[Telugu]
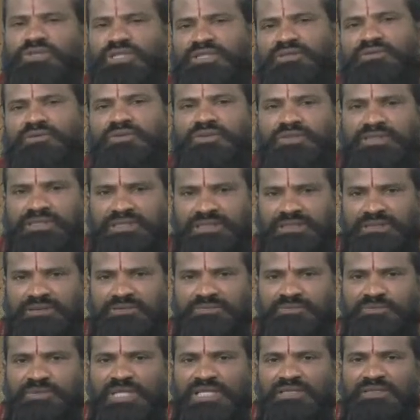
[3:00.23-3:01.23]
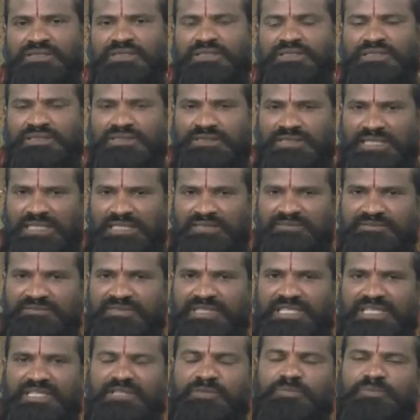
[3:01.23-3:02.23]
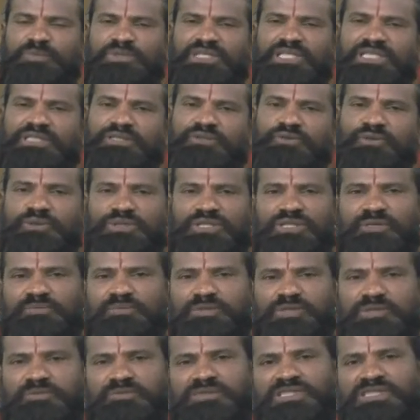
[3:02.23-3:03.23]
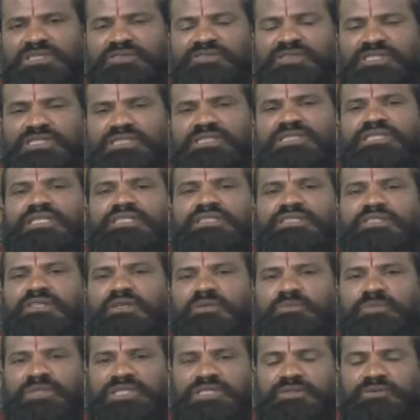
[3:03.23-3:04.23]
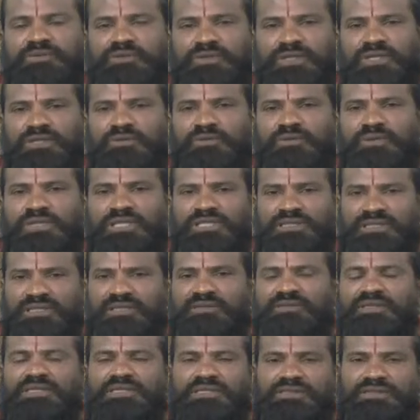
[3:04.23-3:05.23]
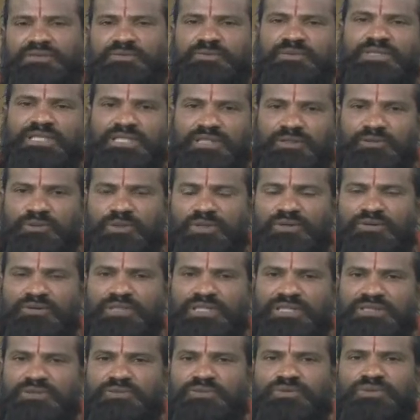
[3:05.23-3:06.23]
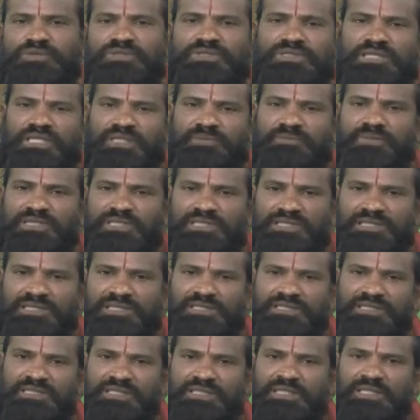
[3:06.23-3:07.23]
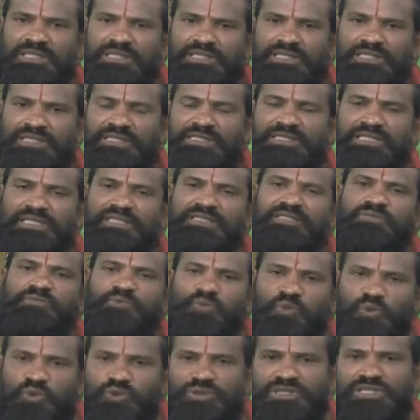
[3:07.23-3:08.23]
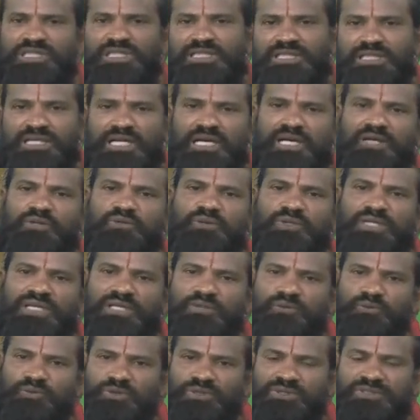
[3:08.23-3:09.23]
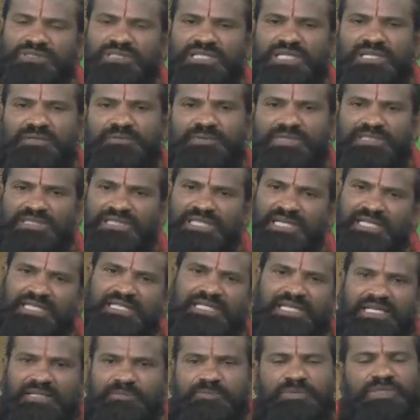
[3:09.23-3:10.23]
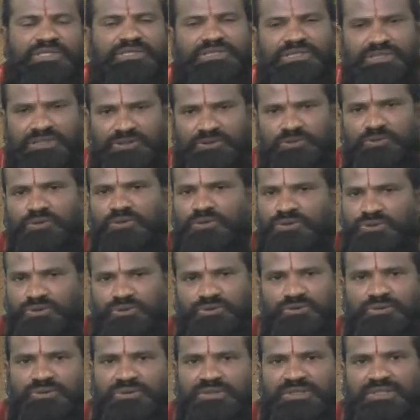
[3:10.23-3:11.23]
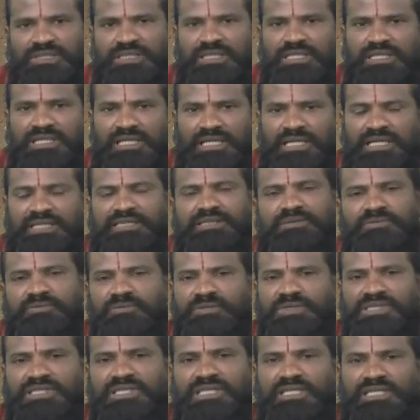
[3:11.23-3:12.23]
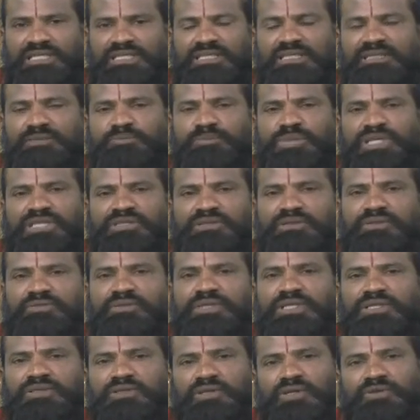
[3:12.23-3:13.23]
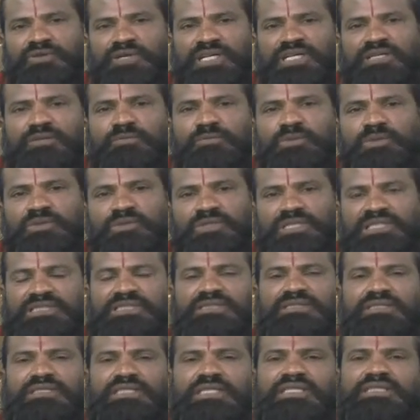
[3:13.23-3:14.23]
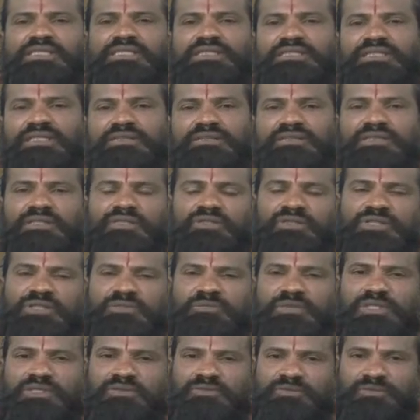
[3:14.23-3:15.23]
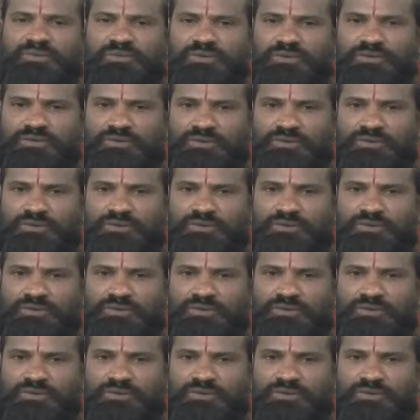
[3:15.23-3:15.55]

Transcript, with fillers: ఉందనుకోండి స్థలం వెడల్పు ఎక్కువ ఉన్నప్పుడు మీకు ఈశాన్యంలో పెట్టుకున్నా కూడా తర్వాత ఎక్కువ అవకాశం ఉంటుంది కాబట్టి ఈశాన్యం మూత కాకుండా ఉంటుంది కాబట్టి అక్కడ ఏర్పాటు చేసుకోవచ్చు కానీ మీరనే పంతొమ్మిది అడుగులు వెడల్పులో ఖచ్చితంగా ఈశాన్యంలోనే మనము